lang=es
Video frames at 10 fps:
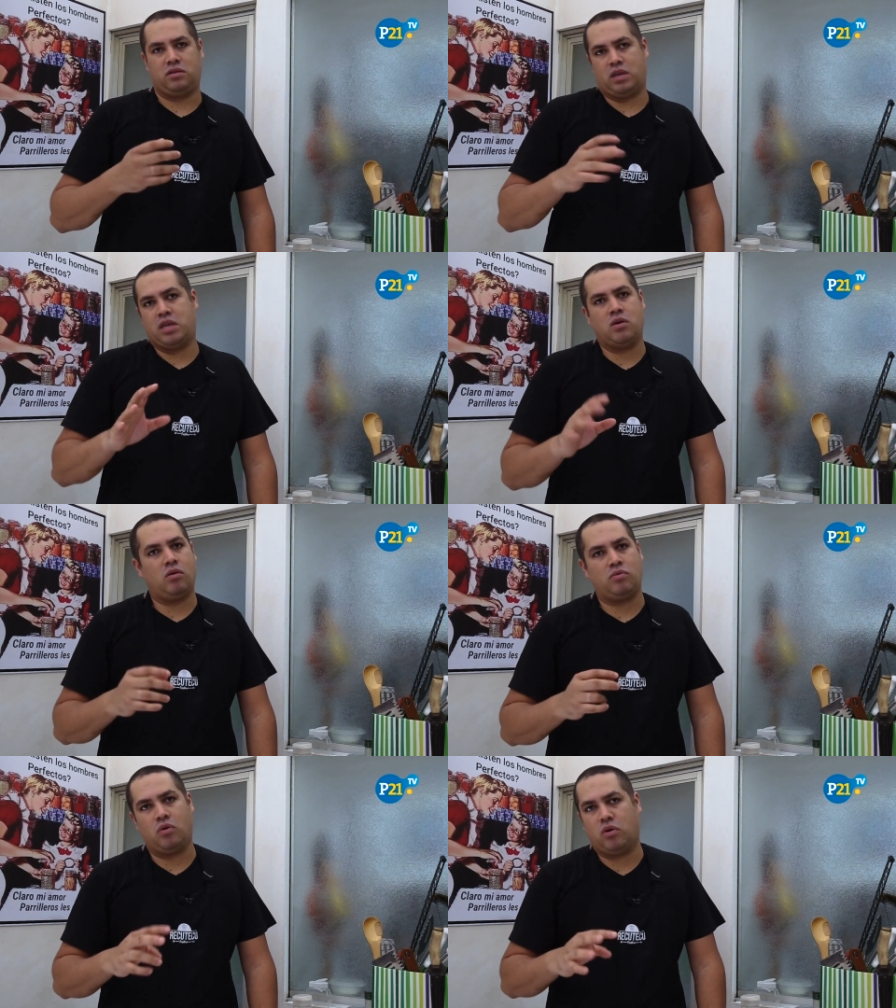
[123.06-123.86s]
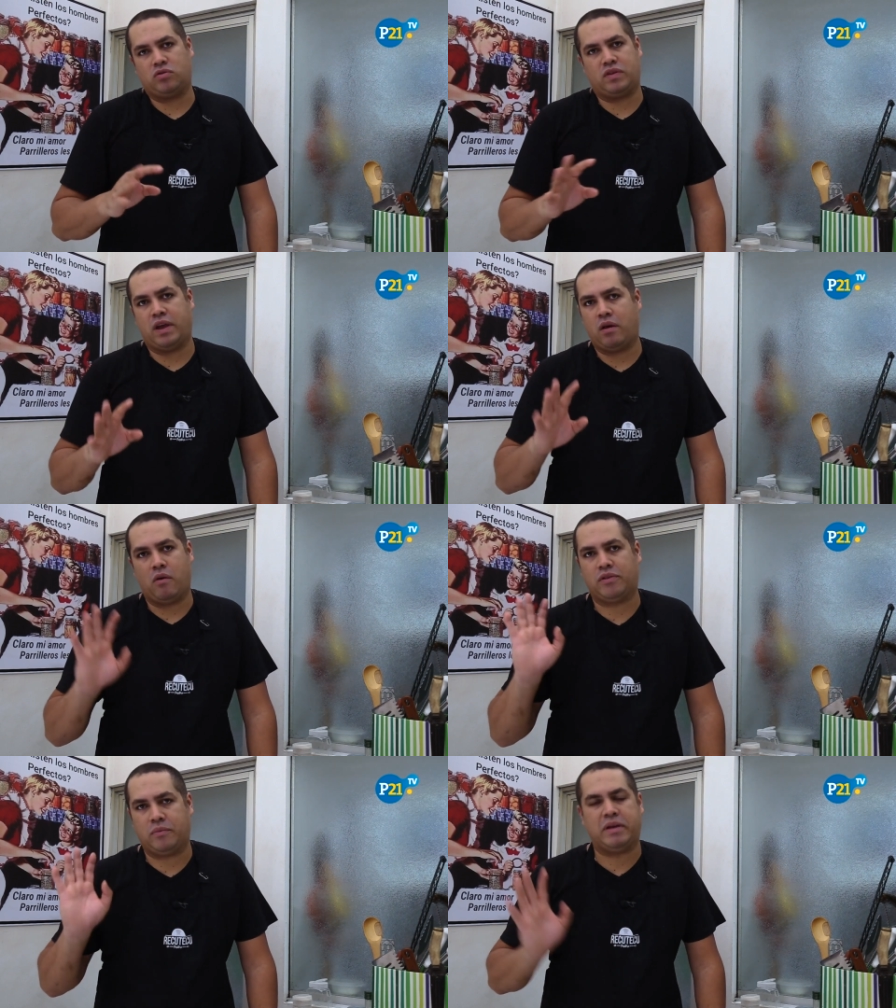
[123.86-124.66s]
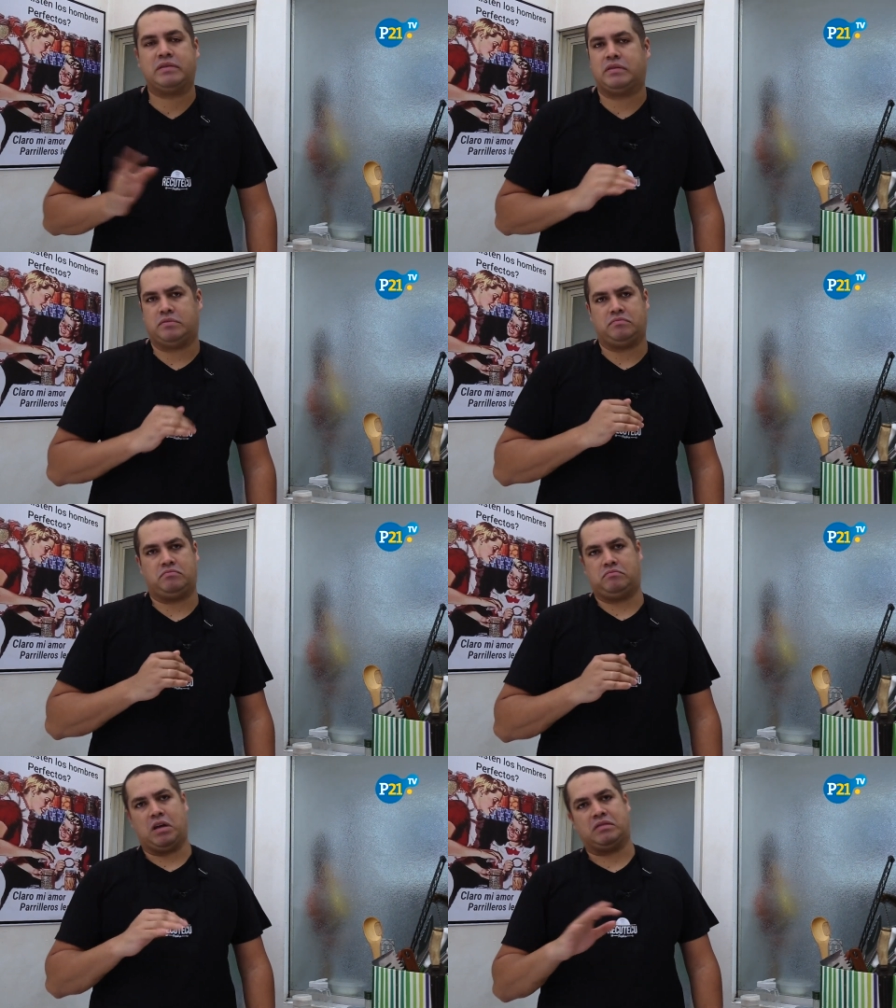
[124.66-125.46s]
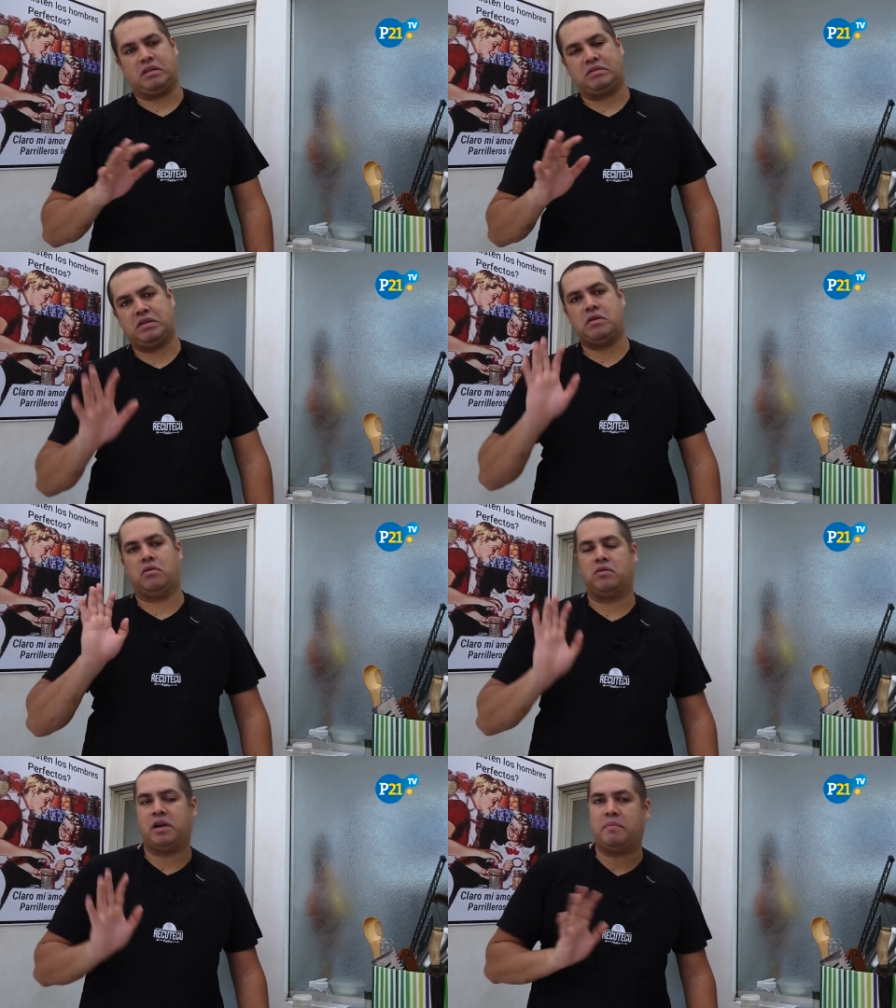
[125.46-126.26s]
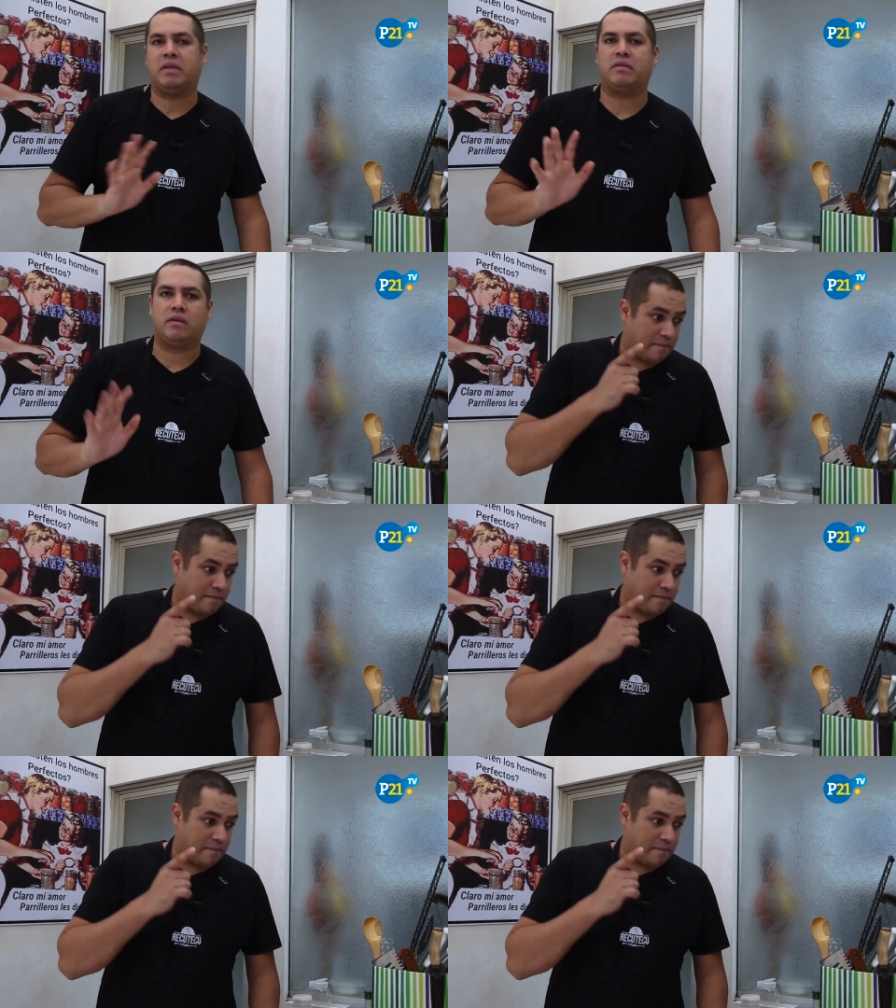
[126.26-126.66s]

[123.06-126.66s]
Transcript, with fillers: Y te digo dos tres cuatro meses, hasta 5 de repente.